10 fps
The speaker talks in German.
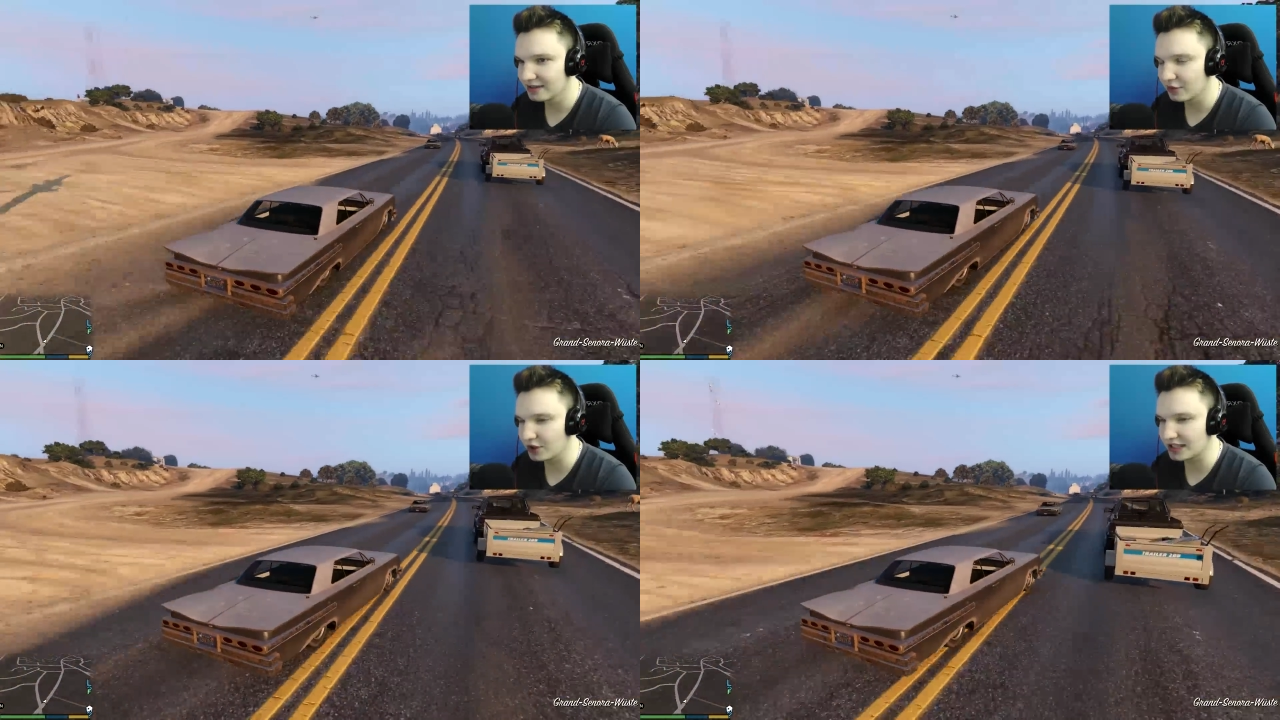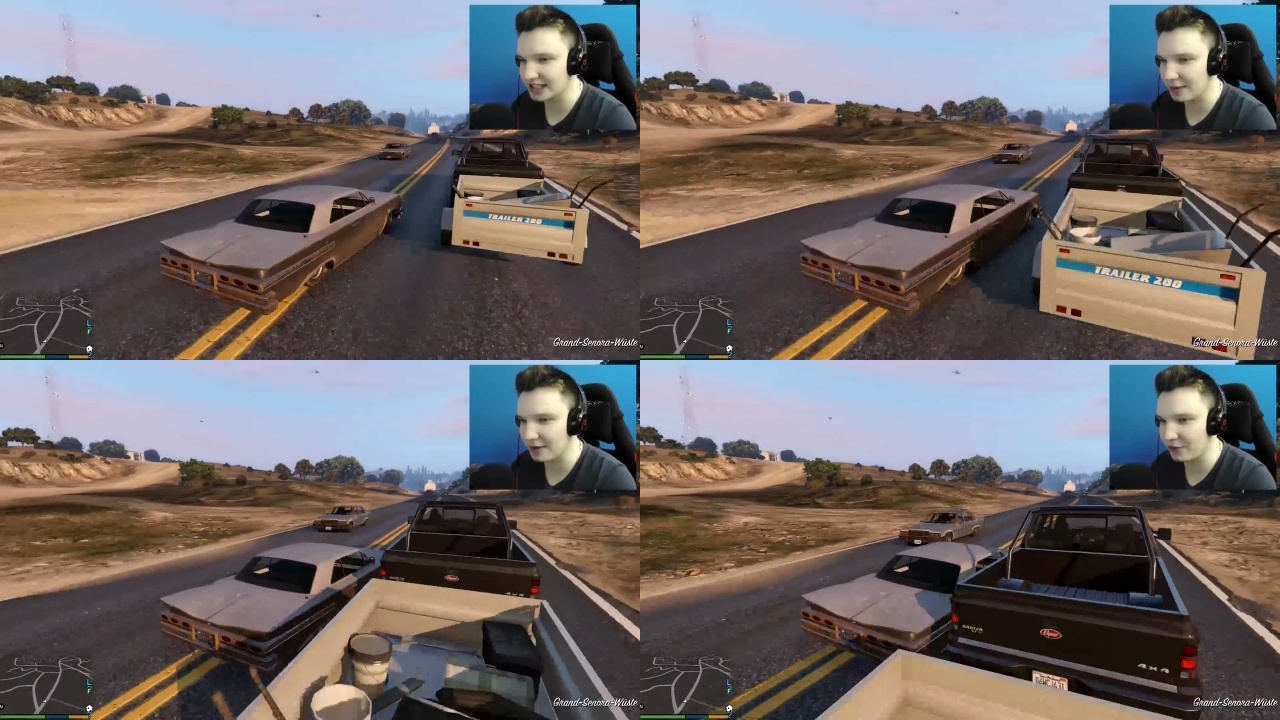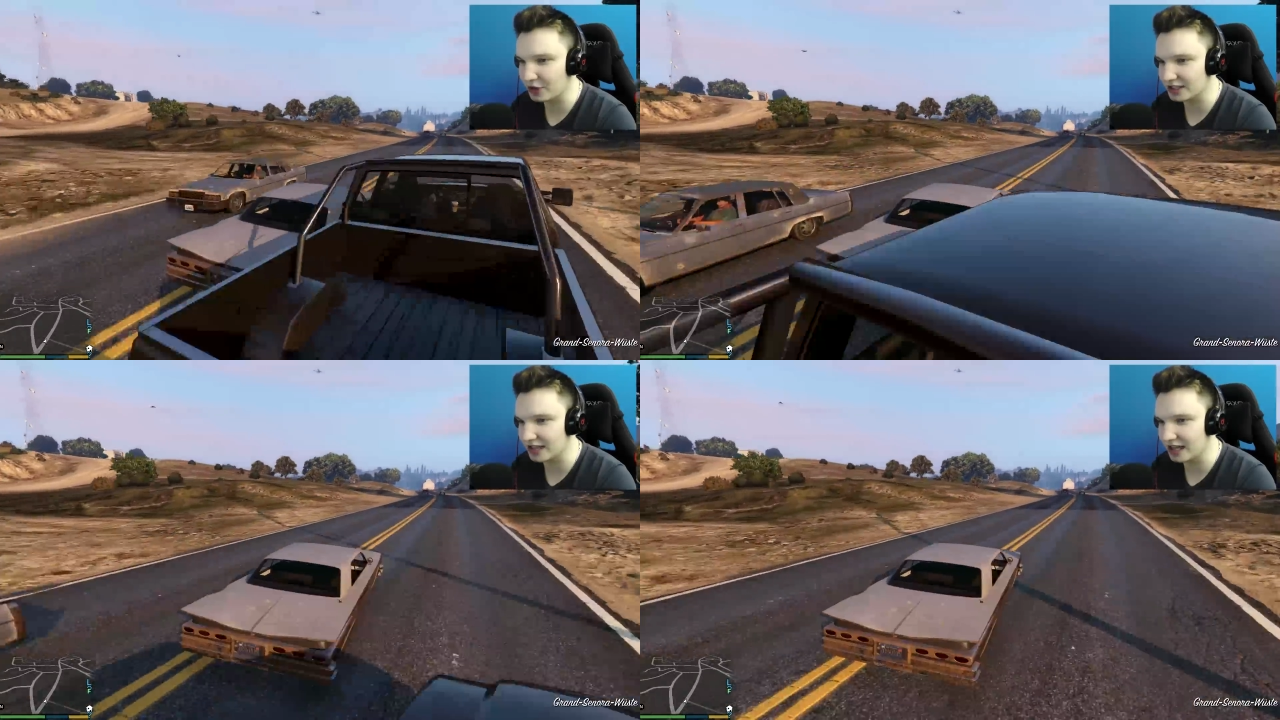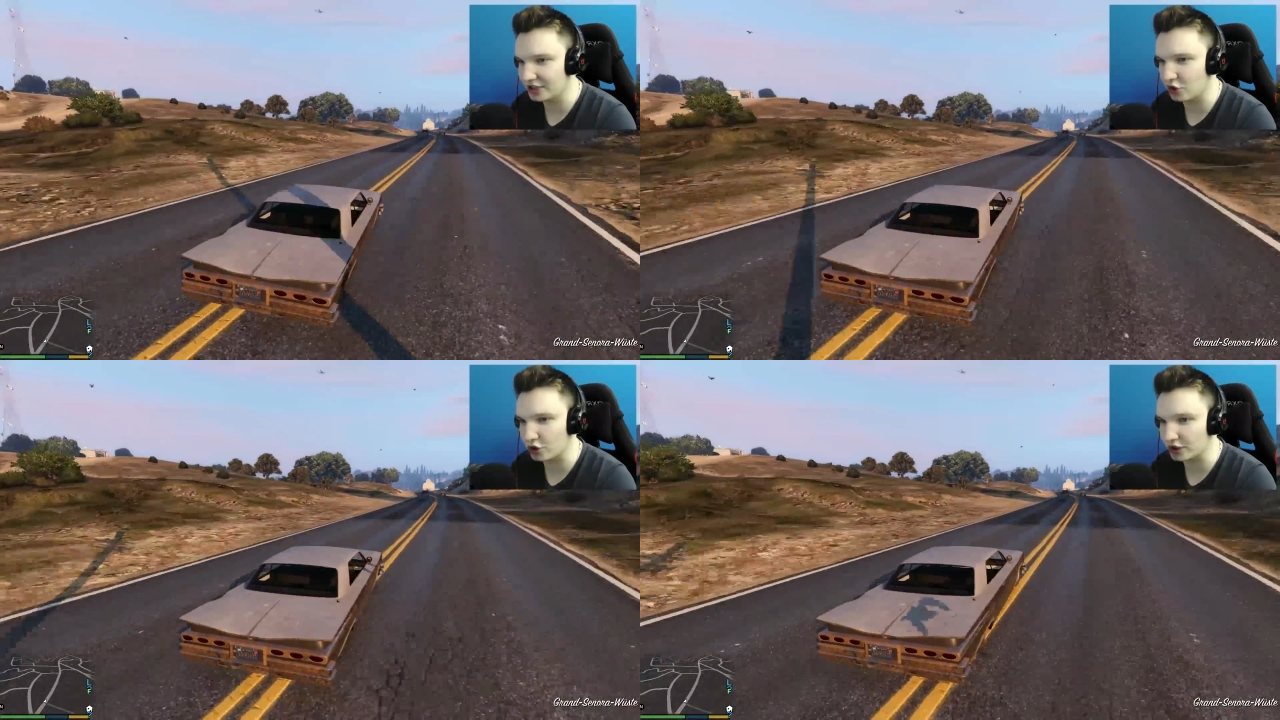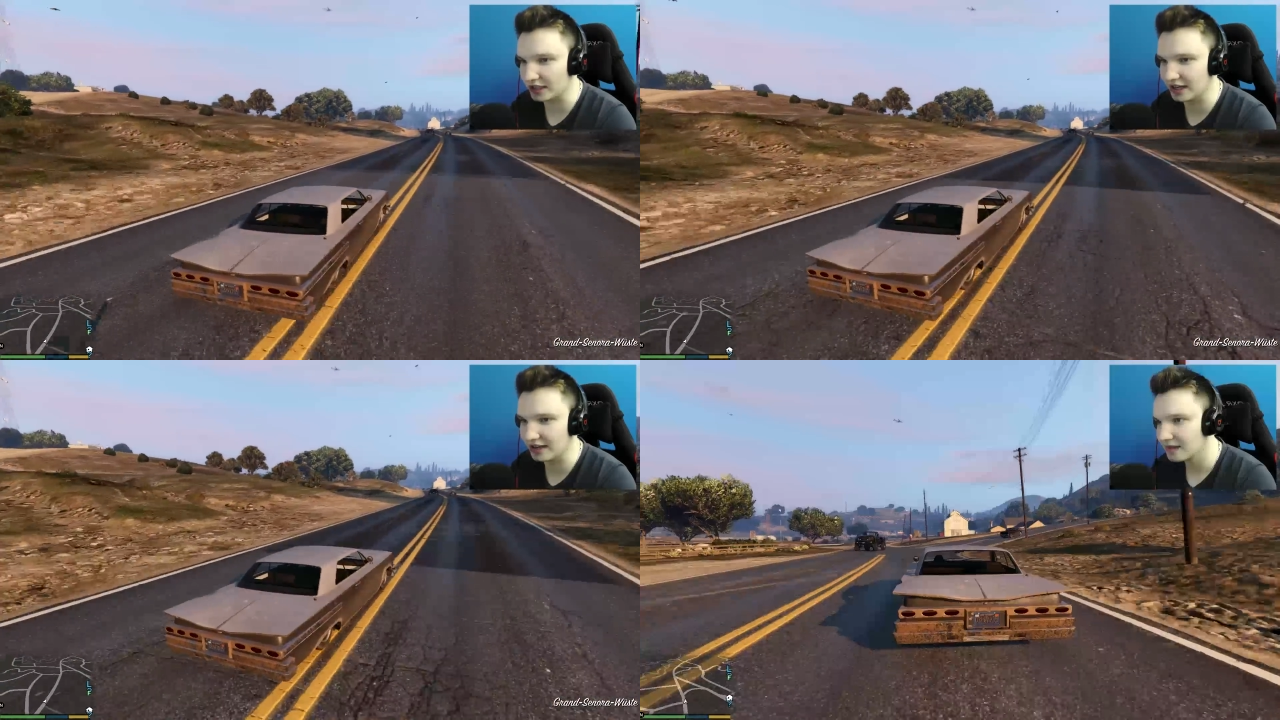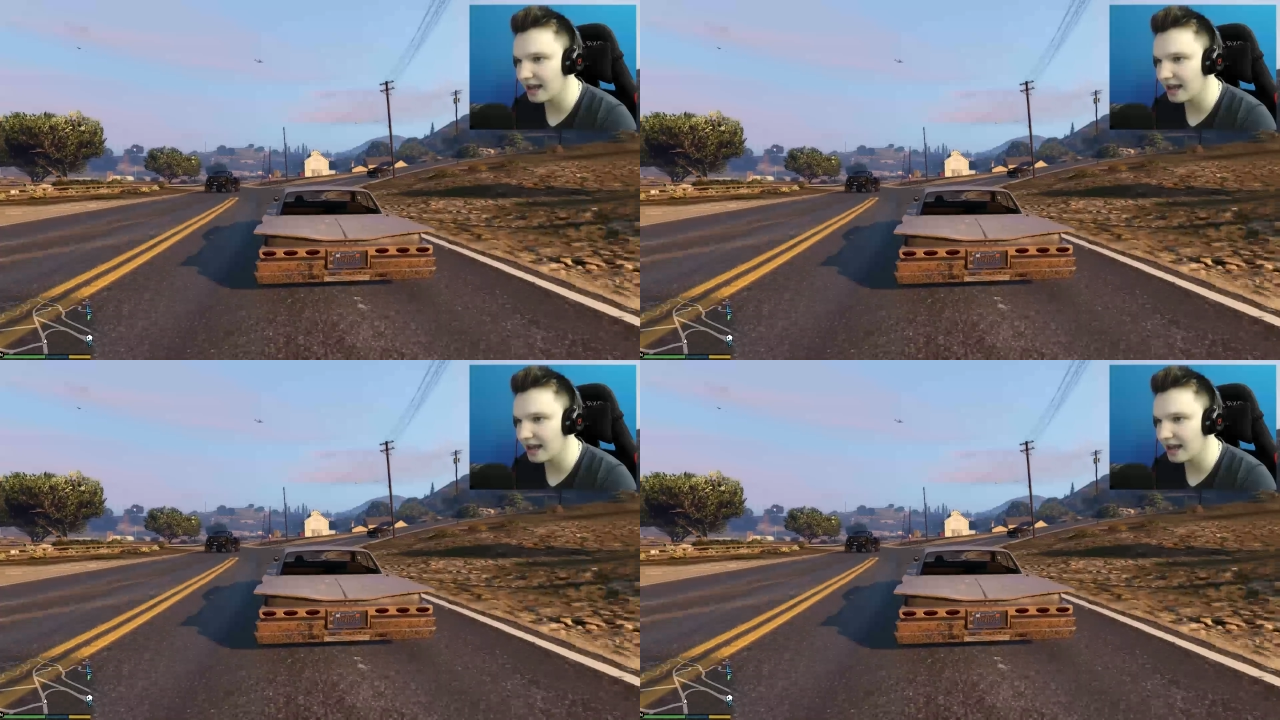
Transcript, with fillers: Wo ich sicher bin vor diesen Idioten hier.